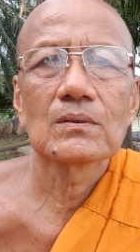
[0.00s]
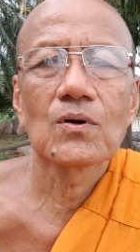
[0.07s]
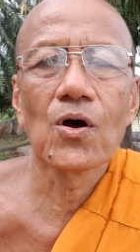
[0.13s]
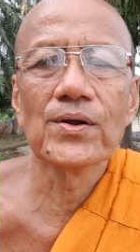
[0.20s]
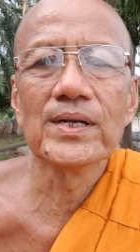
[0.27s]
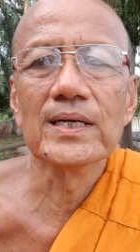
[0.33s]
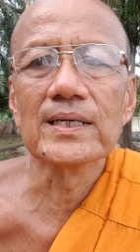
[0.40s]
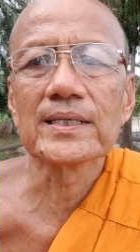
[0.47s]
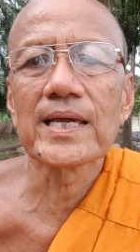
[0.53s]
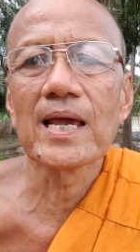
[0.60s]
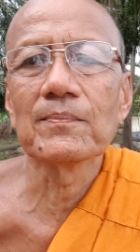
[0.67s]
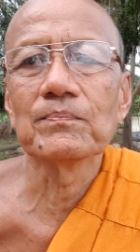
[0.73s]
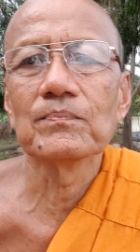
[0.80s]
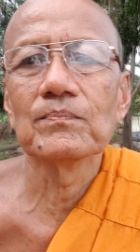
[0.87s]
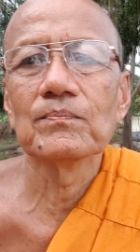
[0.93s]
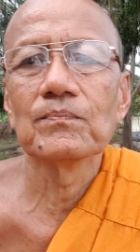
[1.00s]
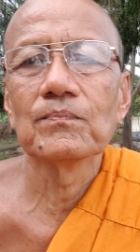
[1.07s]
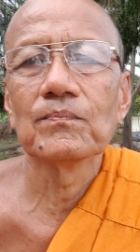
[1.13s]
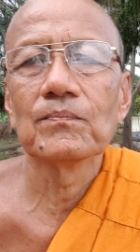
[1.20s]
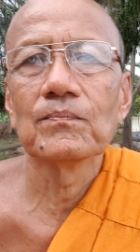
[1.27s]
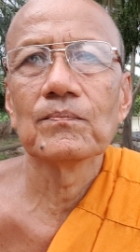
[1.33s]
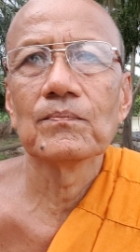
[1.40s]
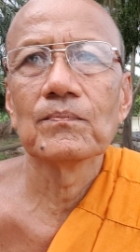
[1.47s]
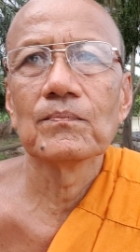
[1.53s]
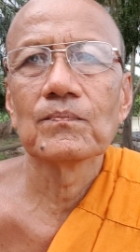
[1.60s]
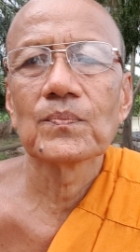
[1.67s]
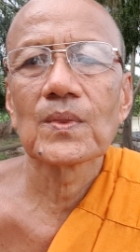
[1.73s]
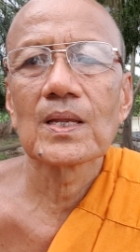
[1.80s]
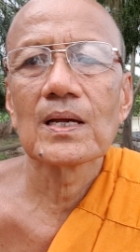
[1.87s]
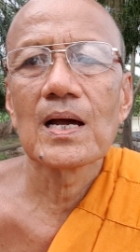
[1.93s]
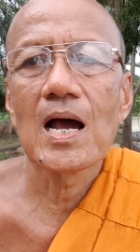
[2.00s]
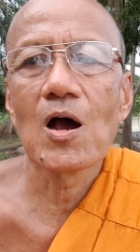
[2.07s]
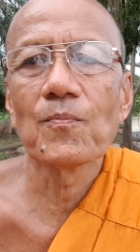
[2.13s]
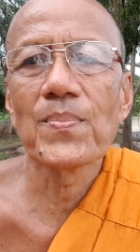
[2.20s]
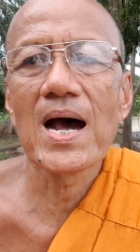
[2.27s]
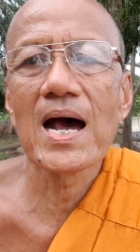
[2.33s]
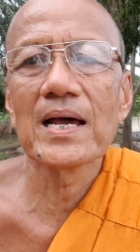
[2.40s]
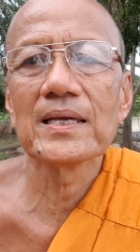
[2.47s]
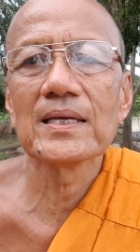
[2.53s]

คนหนึ่งเก็บ เอาไป